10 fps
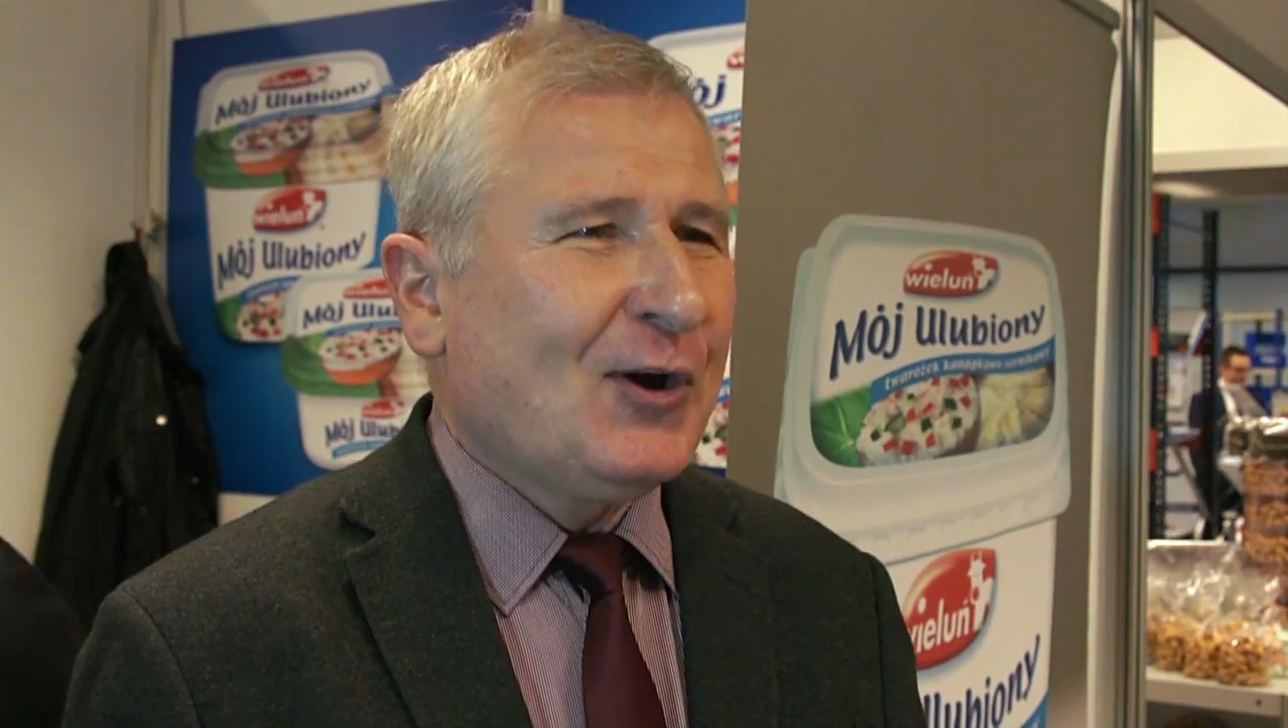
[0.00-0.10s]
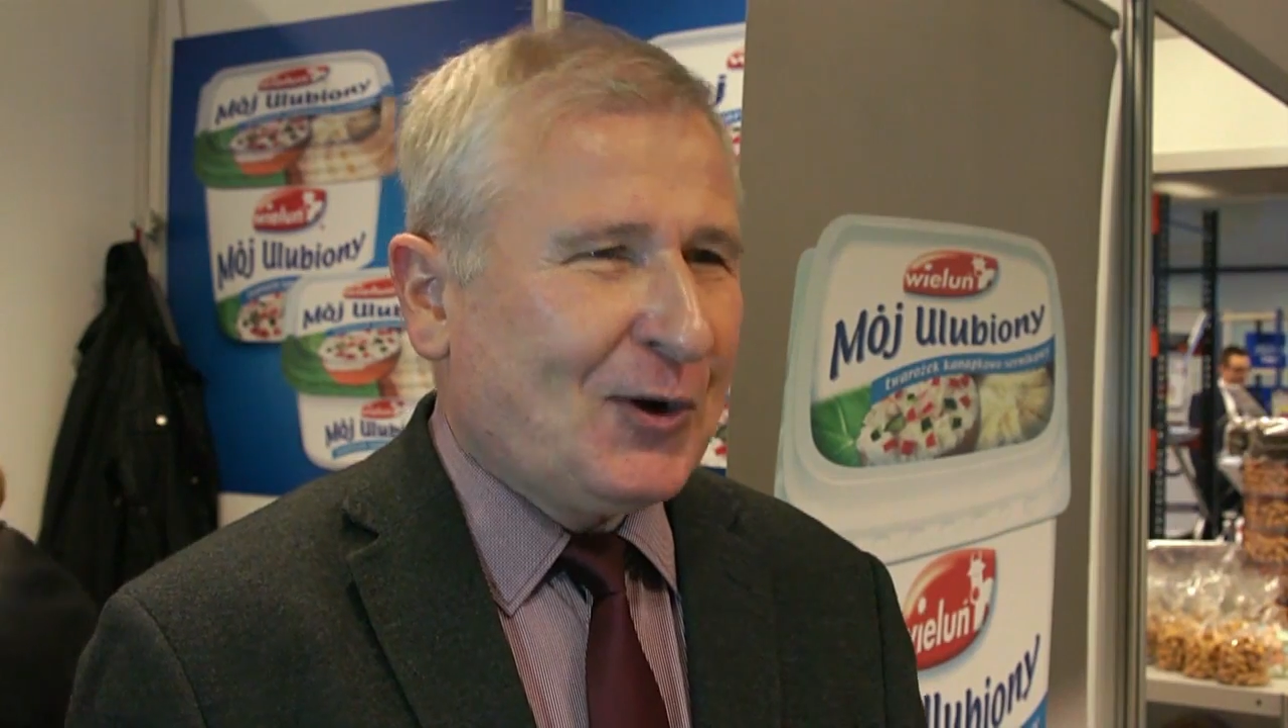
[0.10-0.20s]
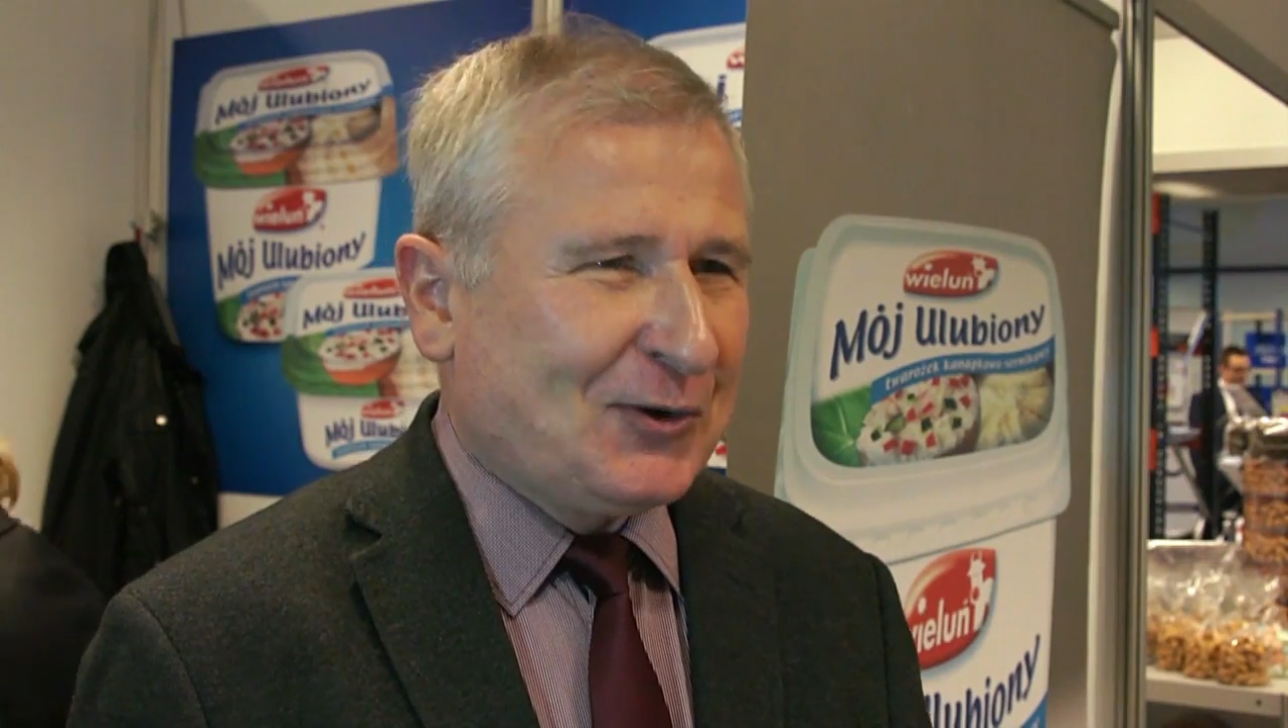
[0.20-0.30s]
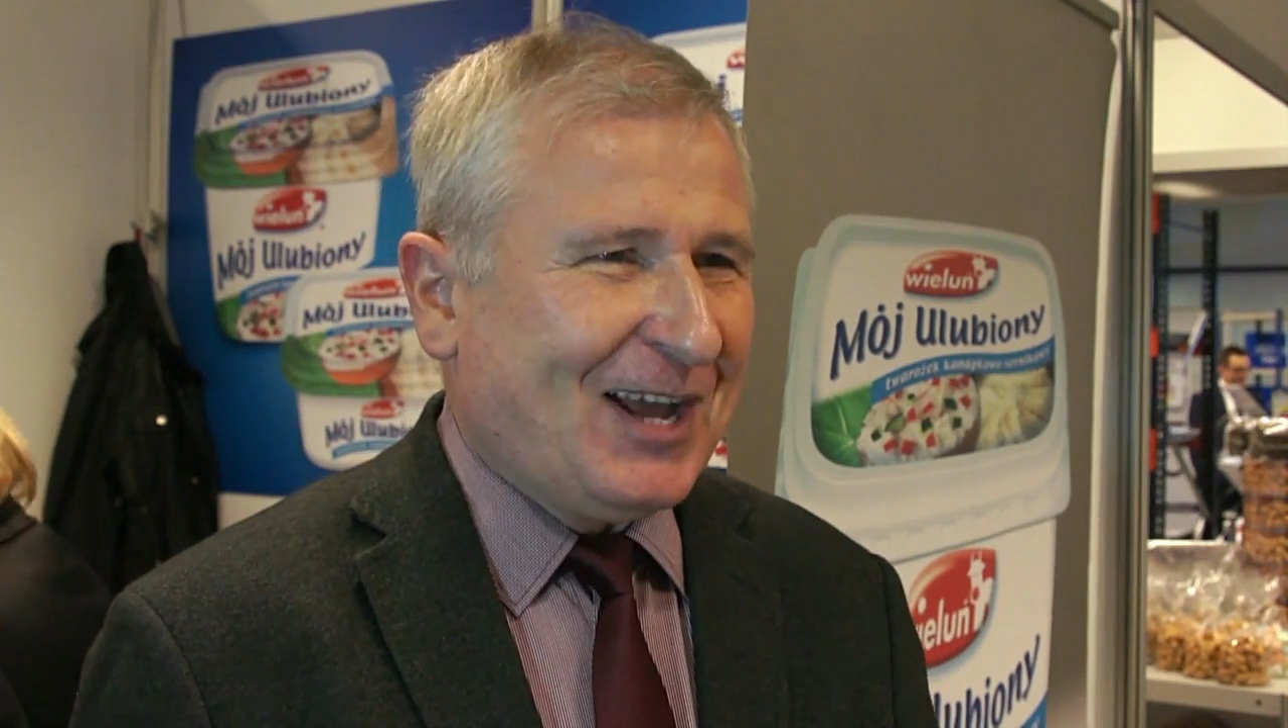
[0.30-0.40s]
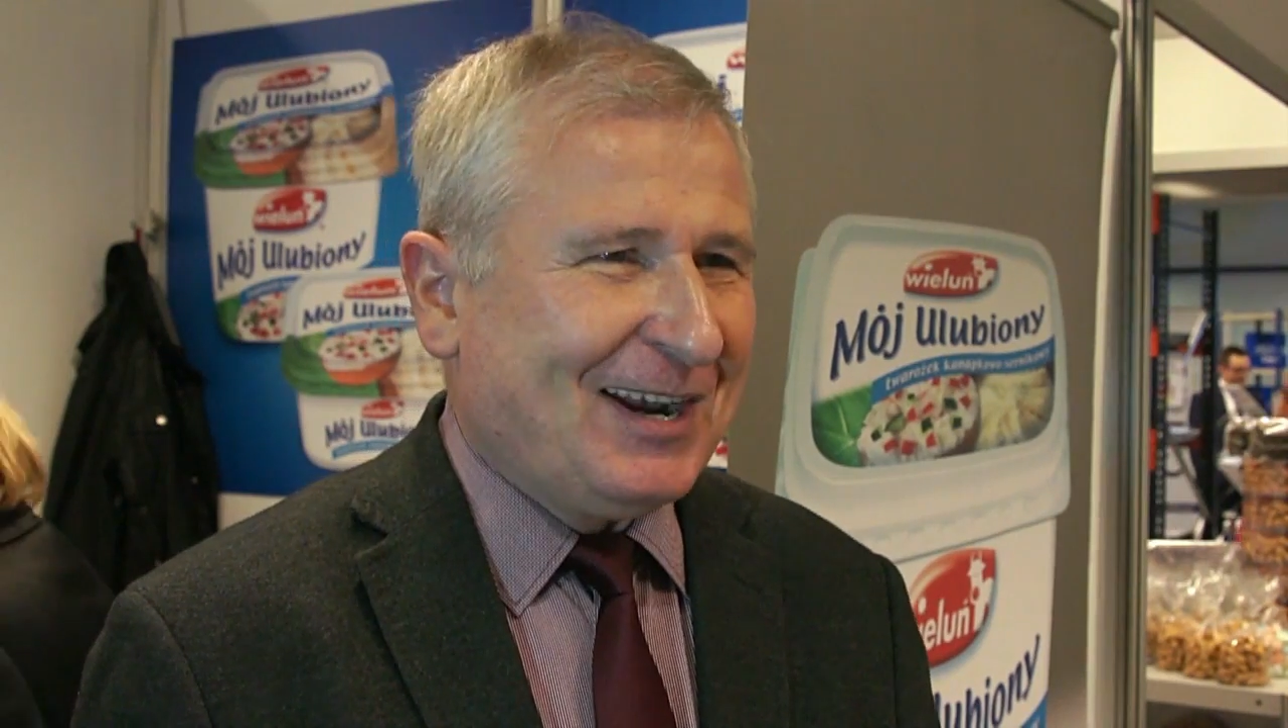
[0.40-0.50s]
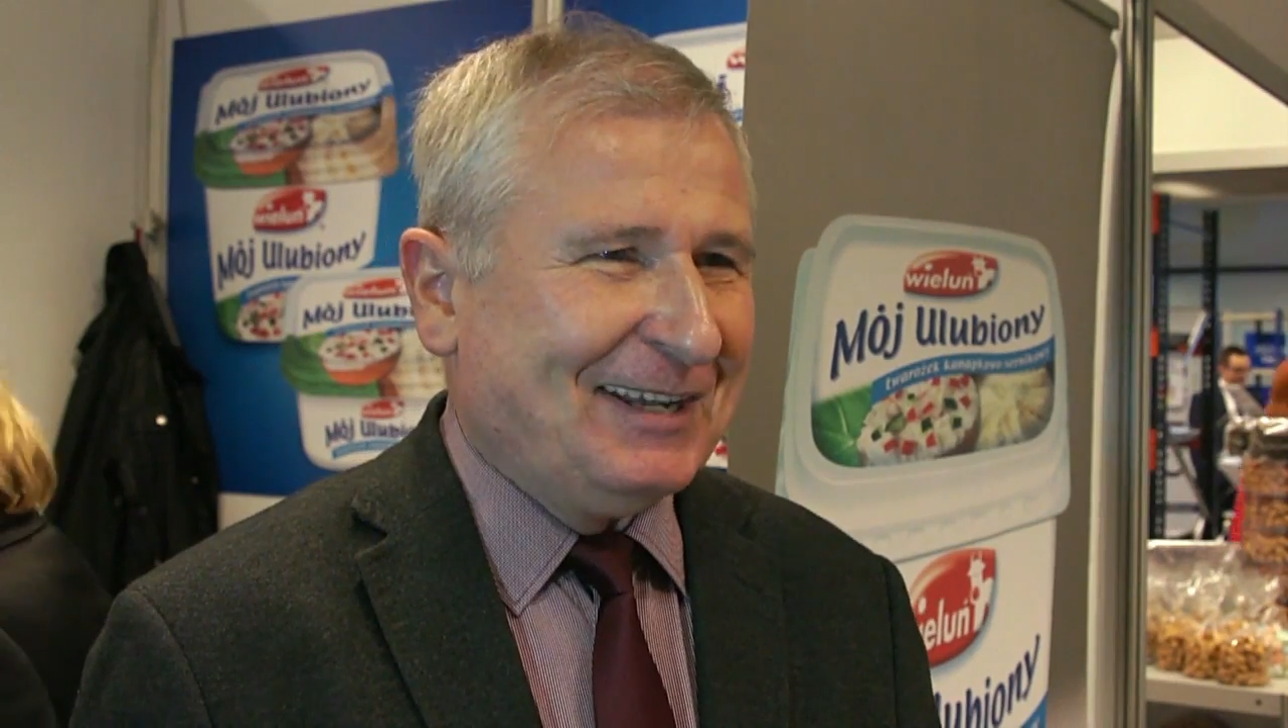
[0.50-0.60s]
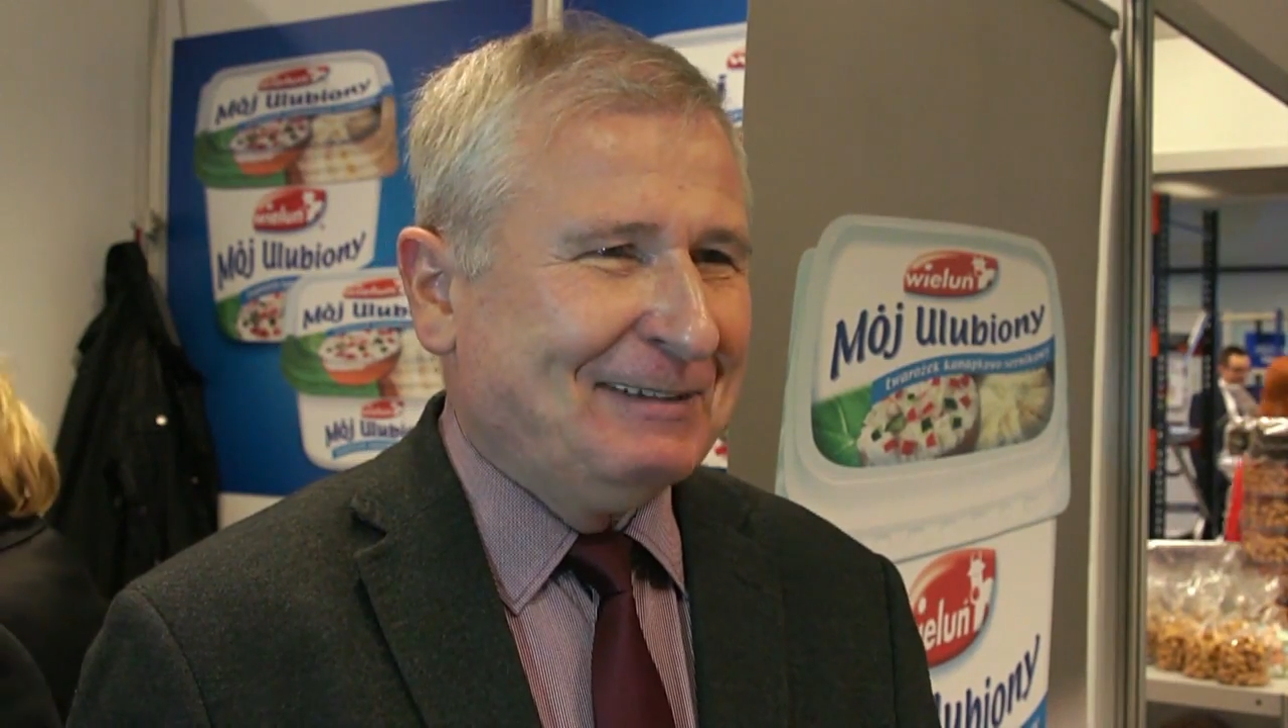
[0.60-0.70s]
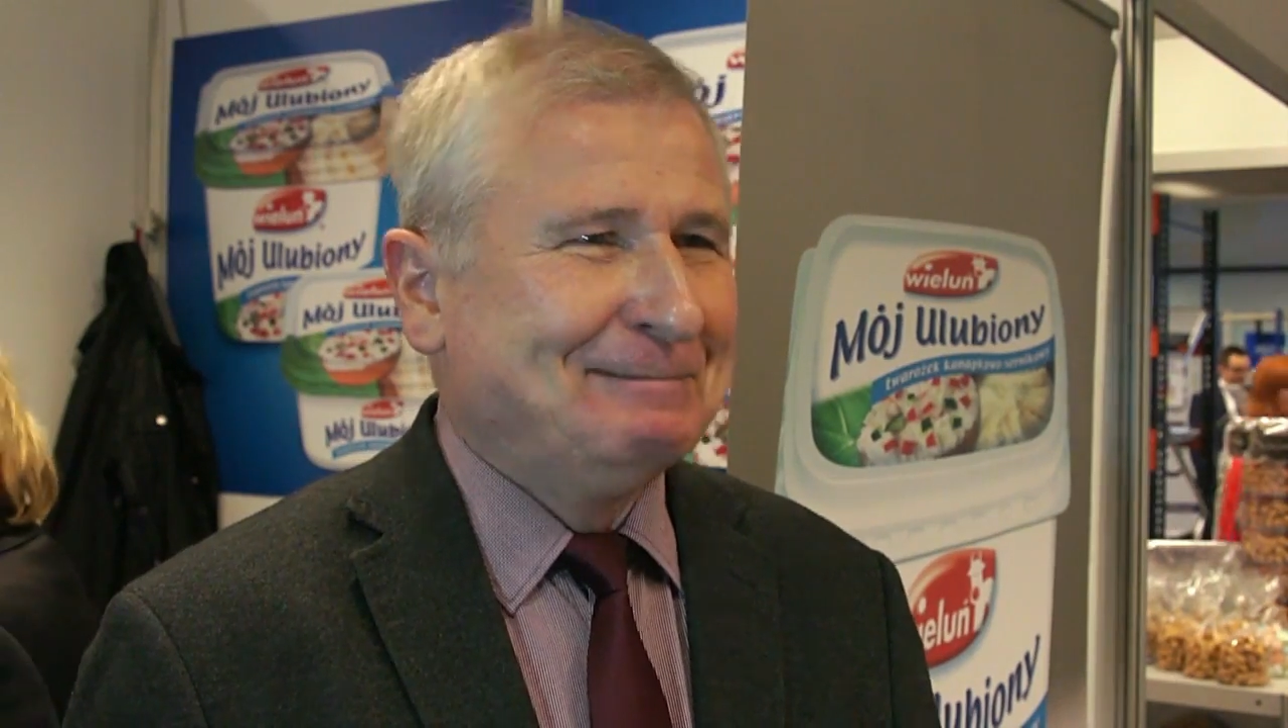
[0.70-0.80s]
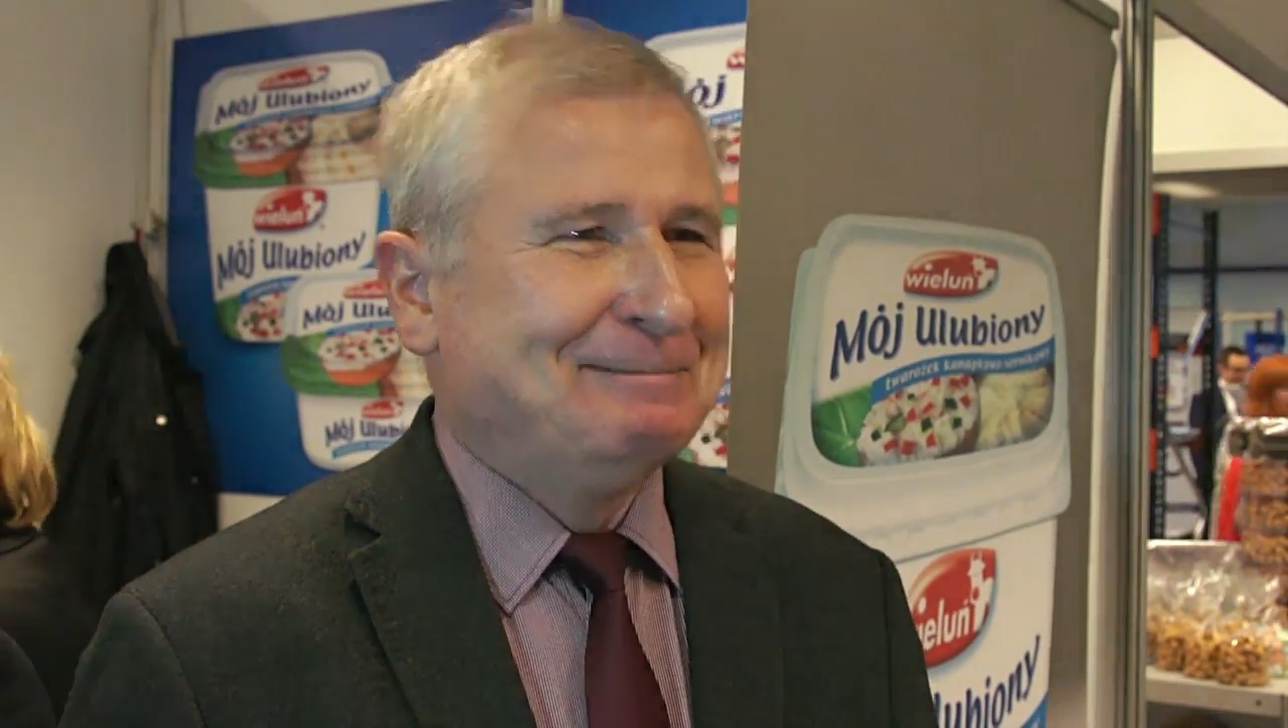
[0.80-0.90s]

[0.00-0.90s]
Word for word: o rok dalej.